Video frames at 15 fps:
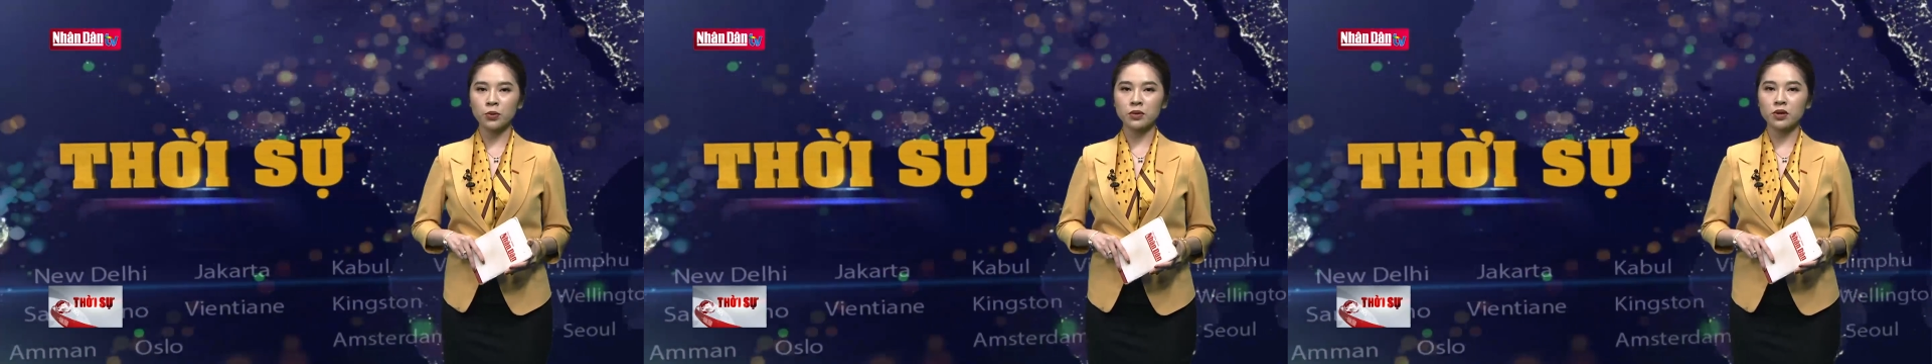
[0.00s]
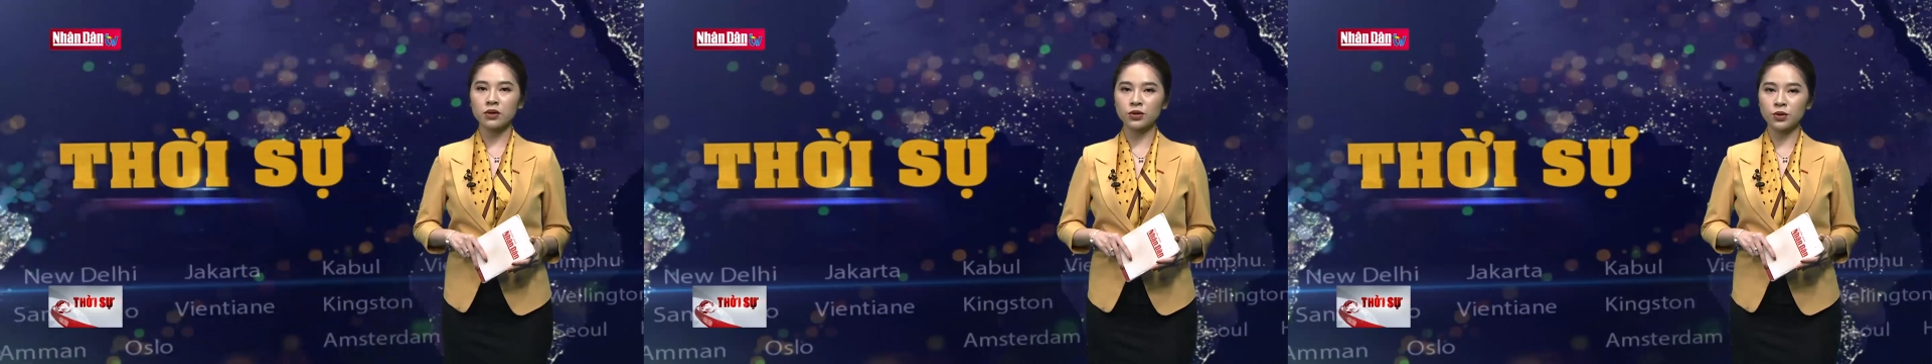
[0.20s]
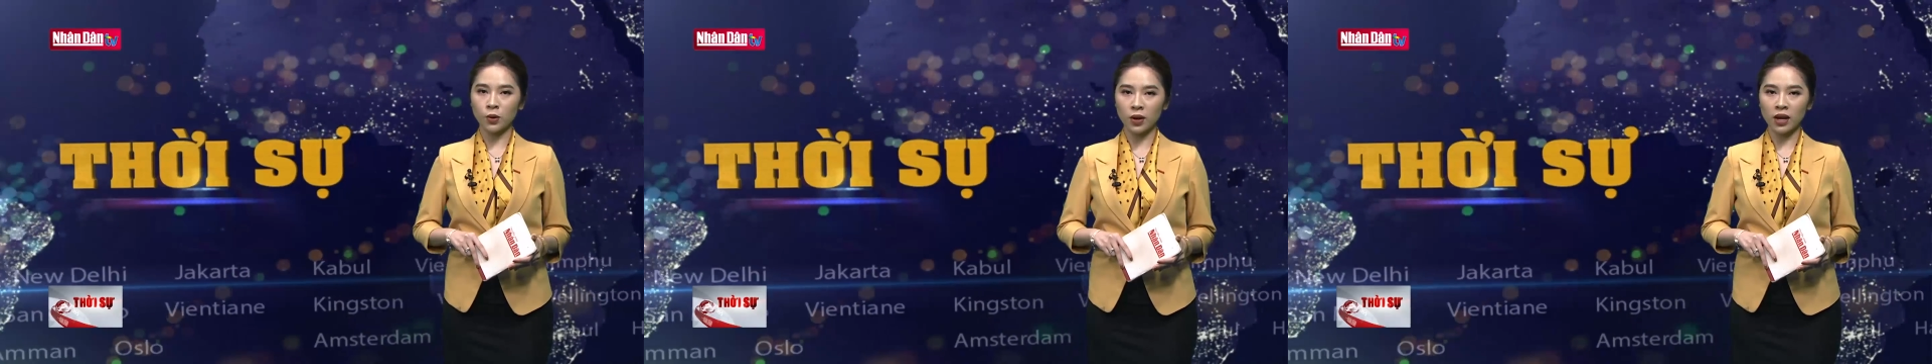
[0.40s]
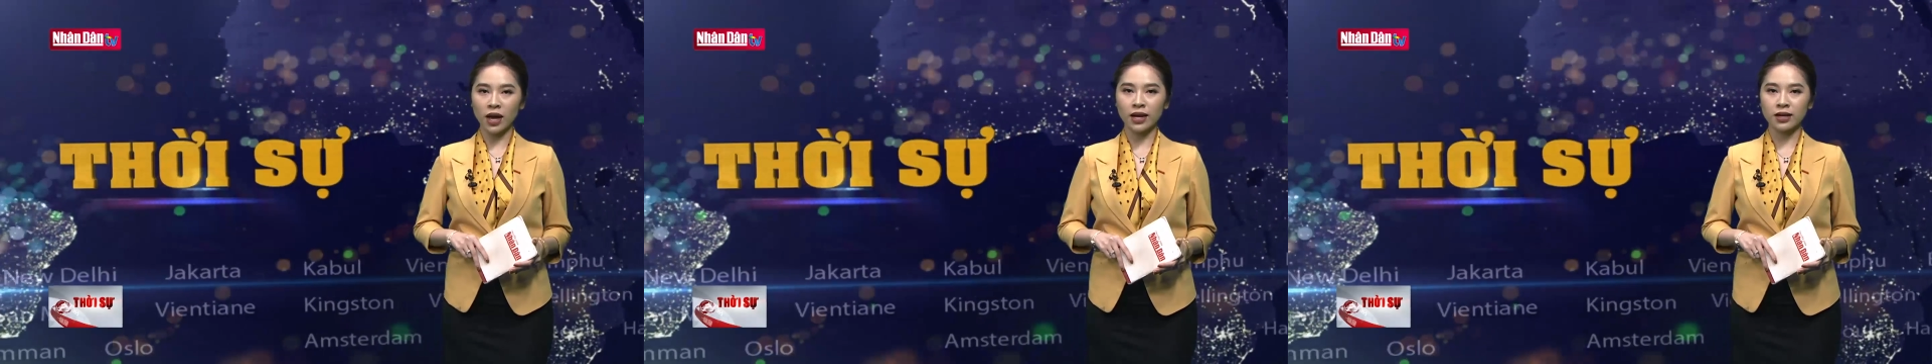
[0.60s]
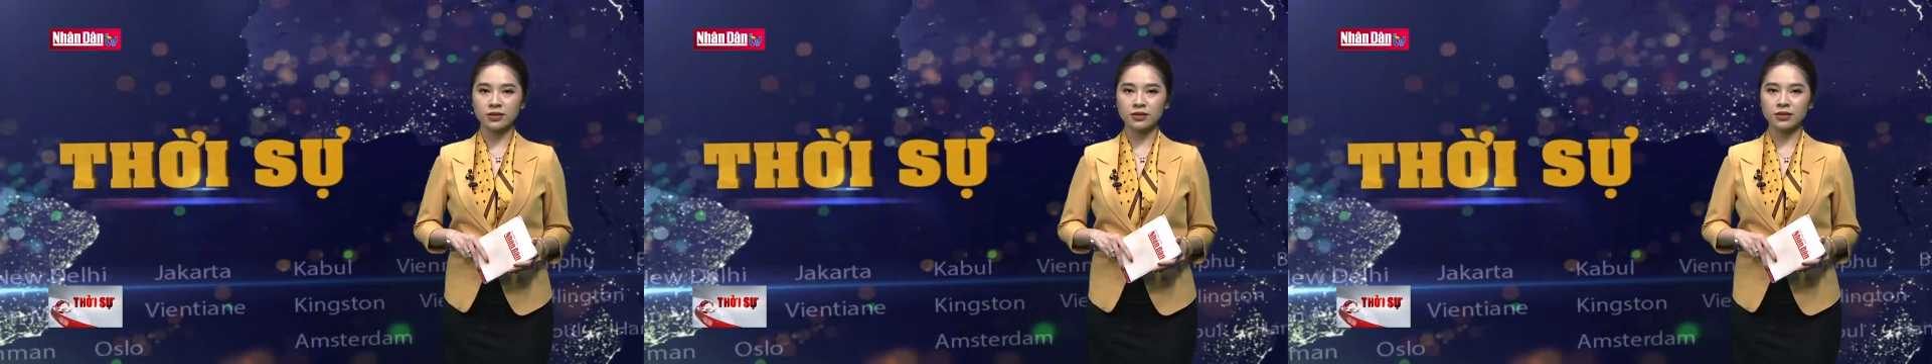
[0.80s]
được nối lại
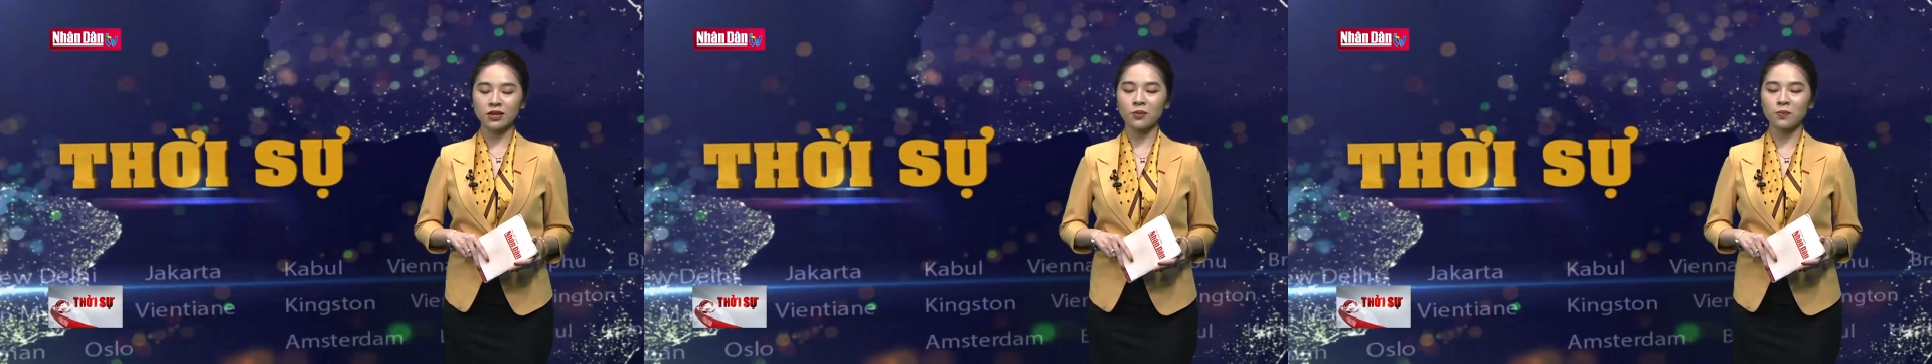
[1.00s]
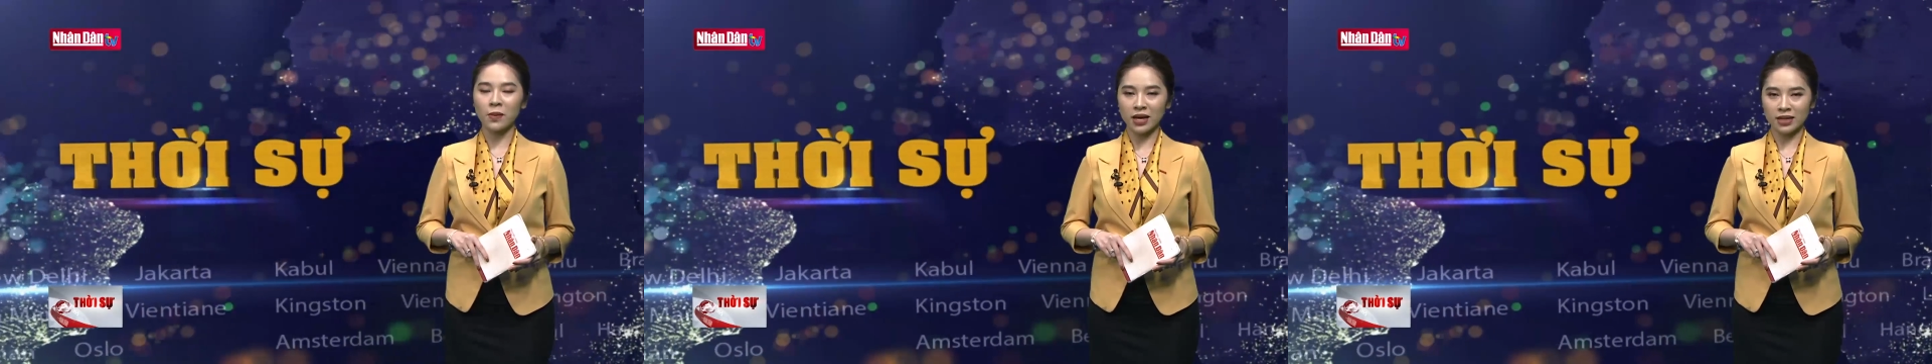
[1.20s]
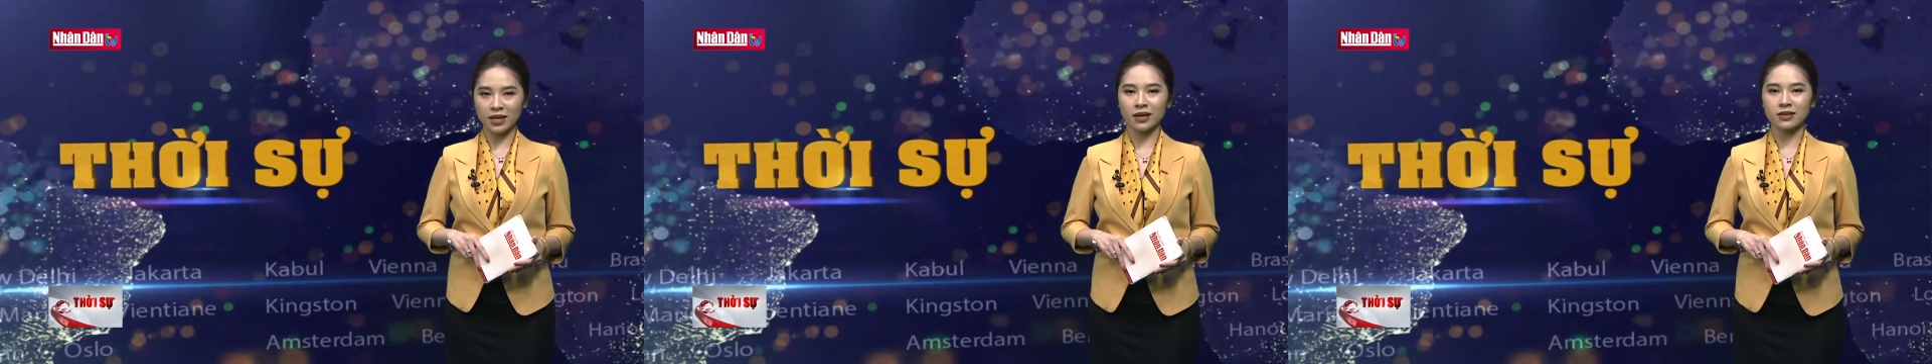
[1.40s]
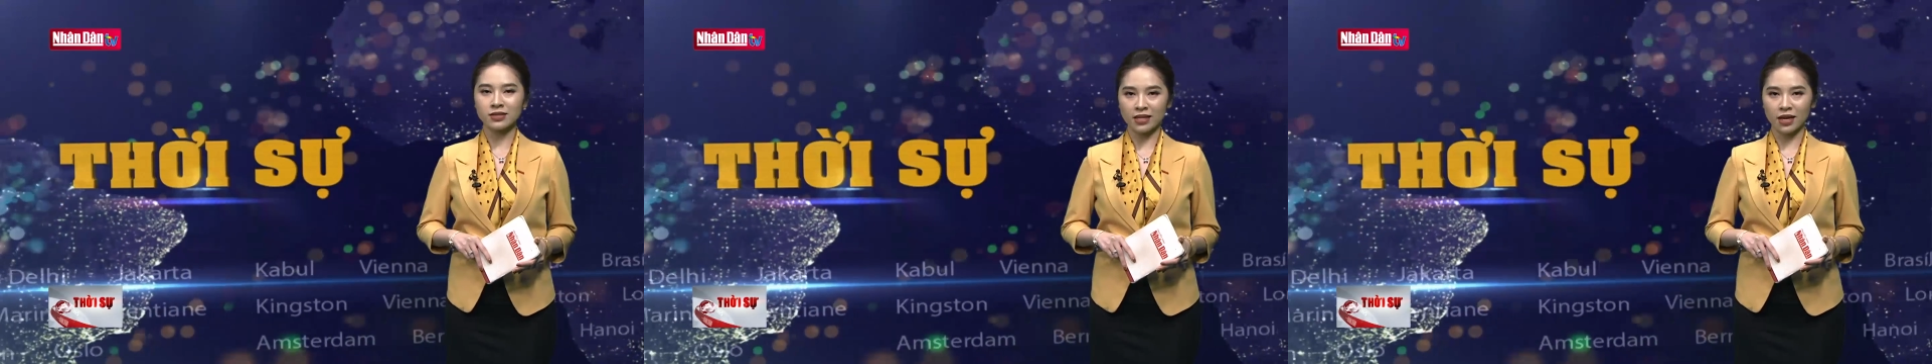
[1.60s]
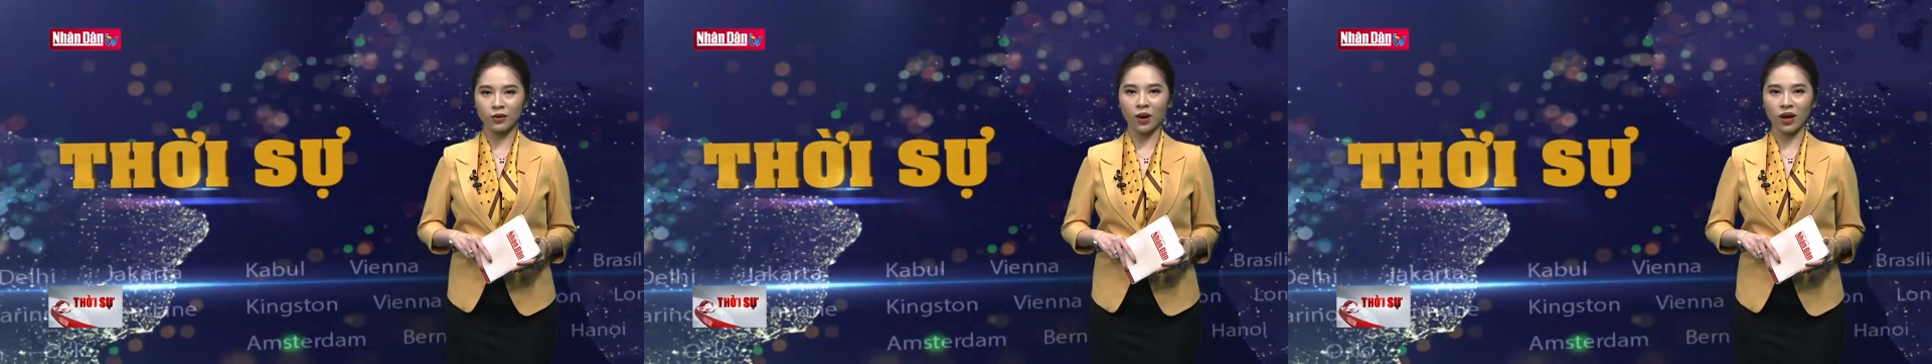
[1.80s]
sau 3 tháng
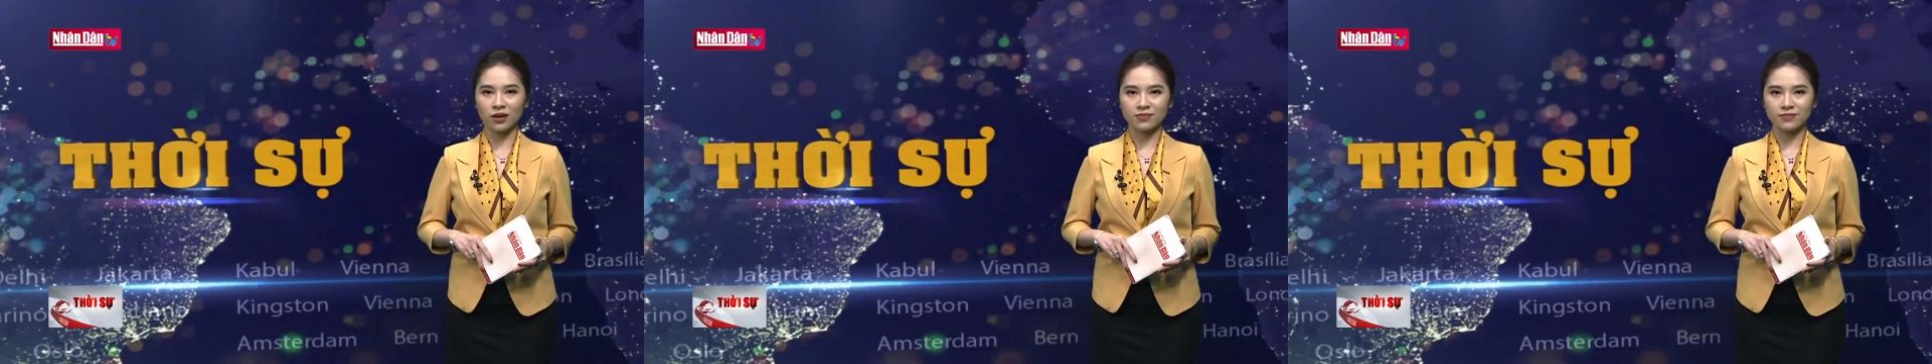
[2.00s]
gián đoạn.